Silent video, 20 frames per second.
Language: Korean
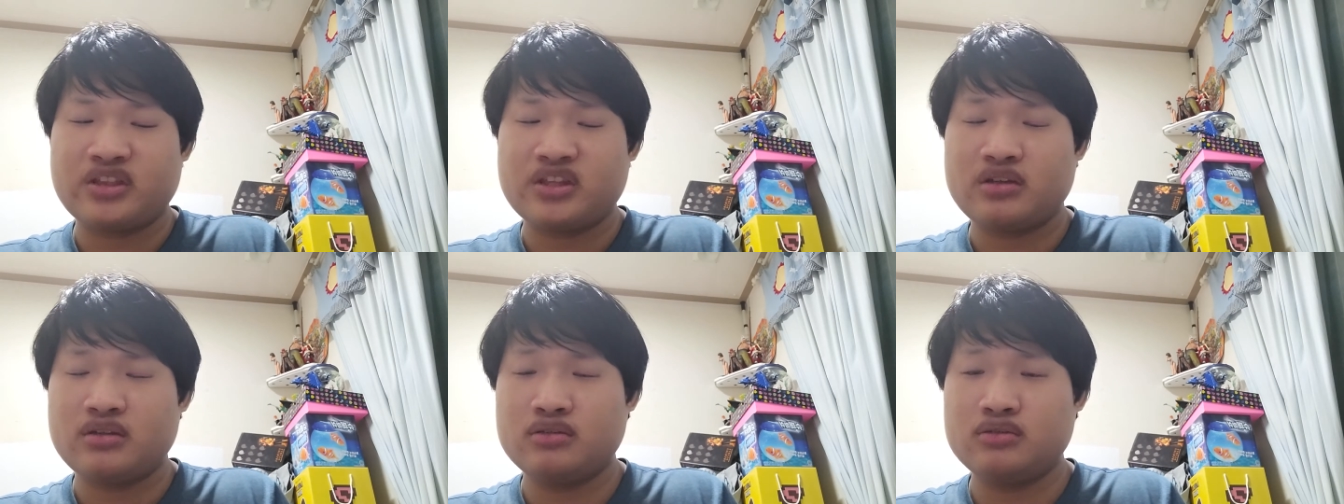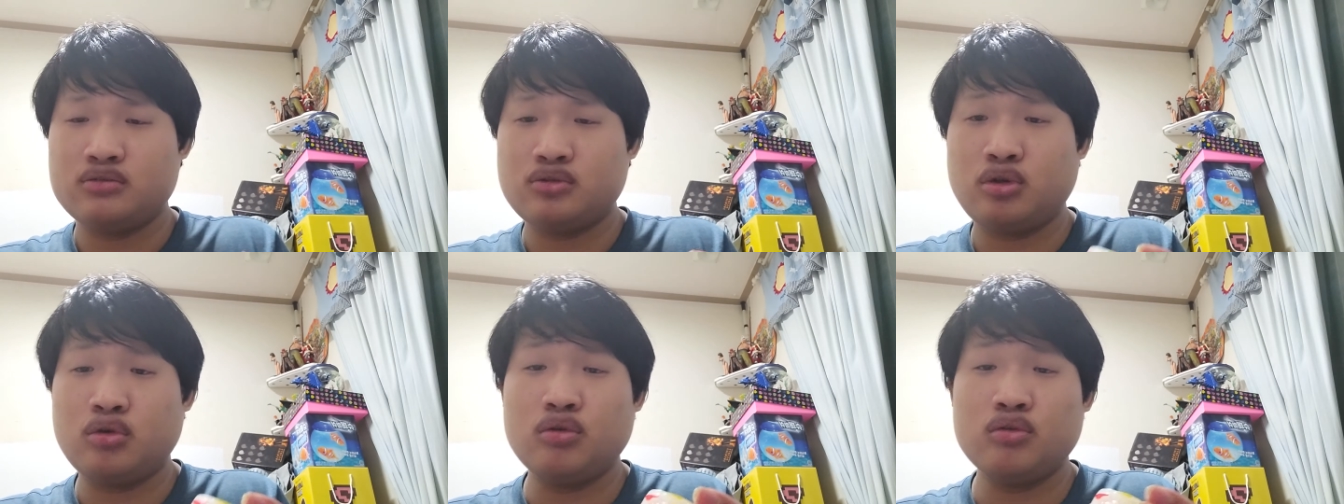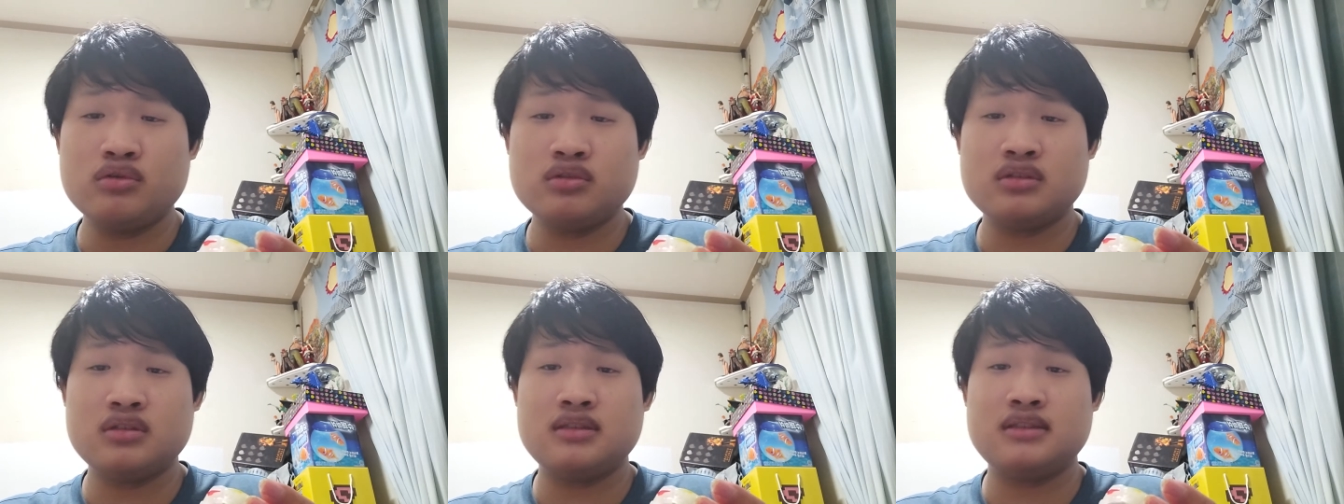음,
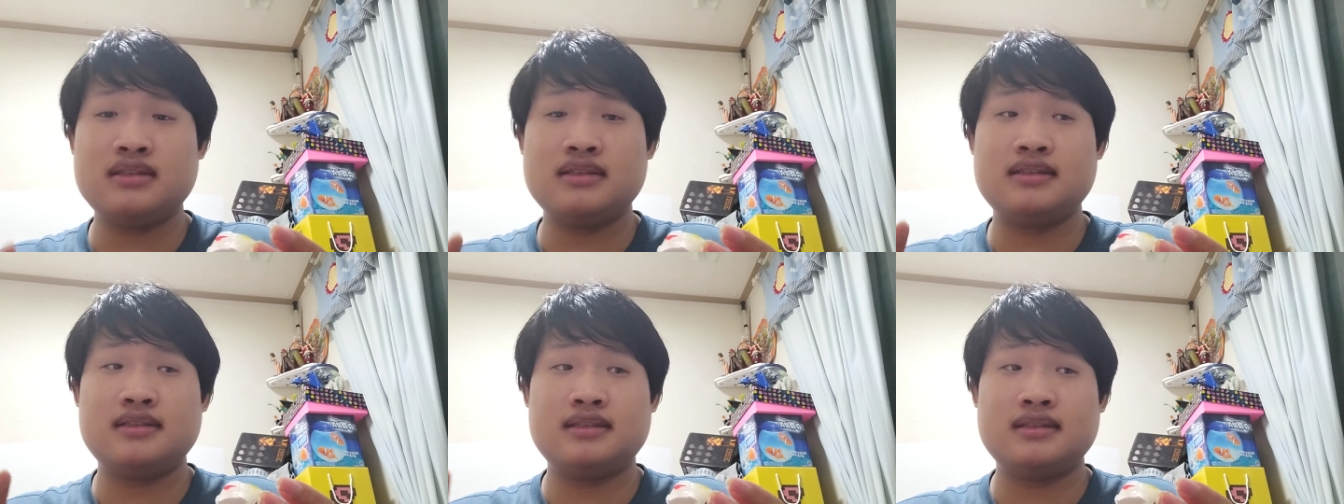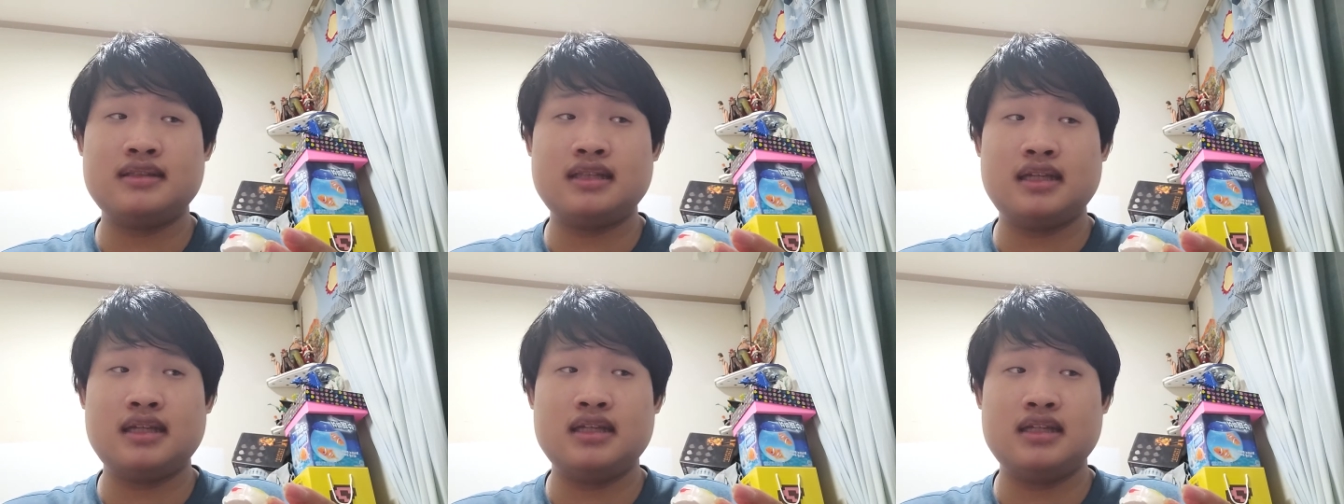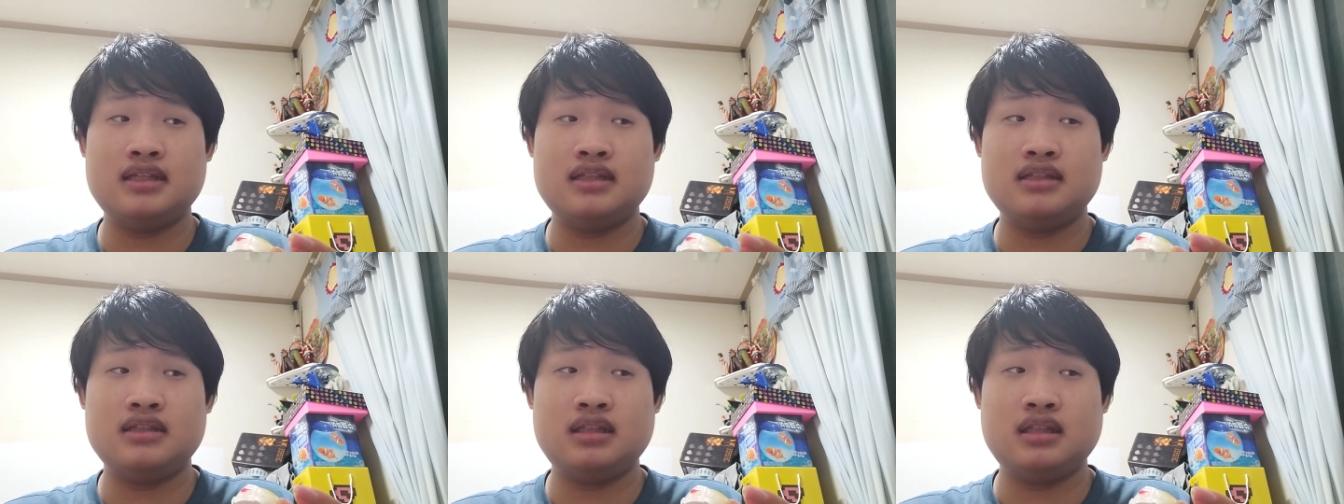
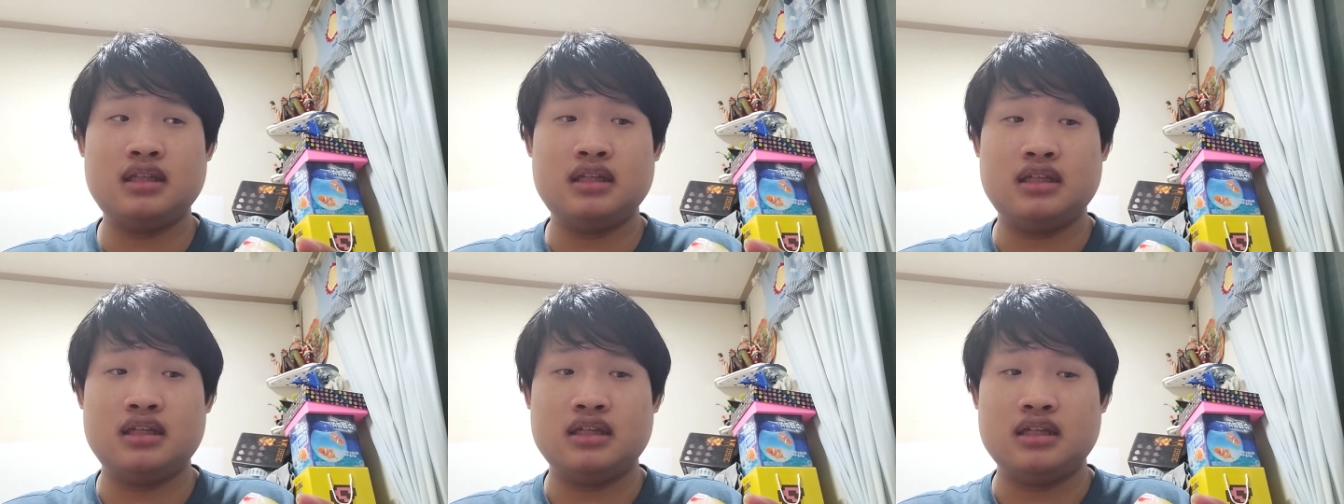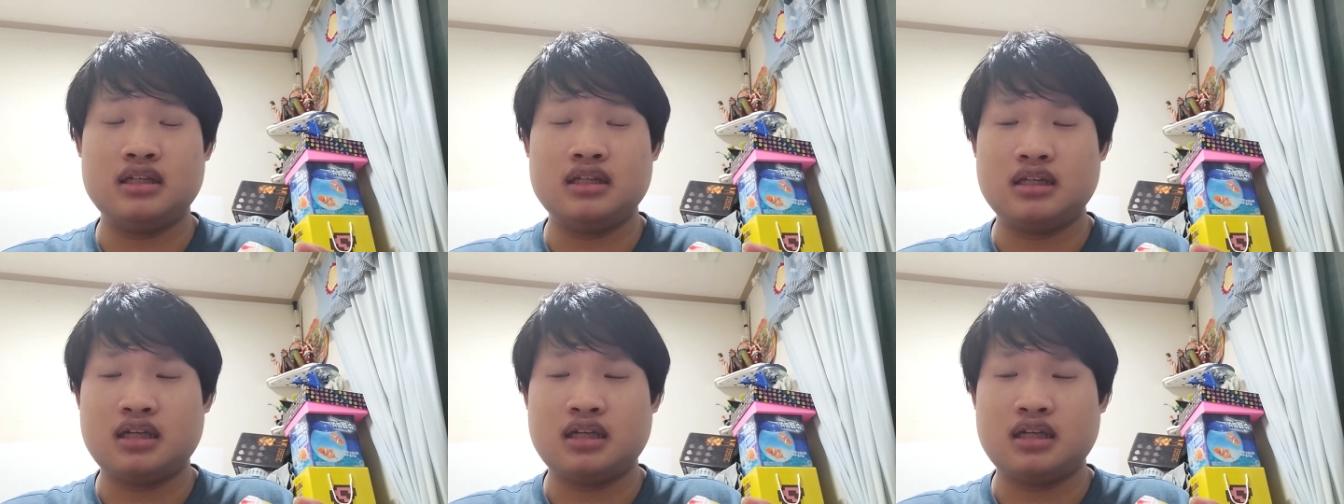초록색인데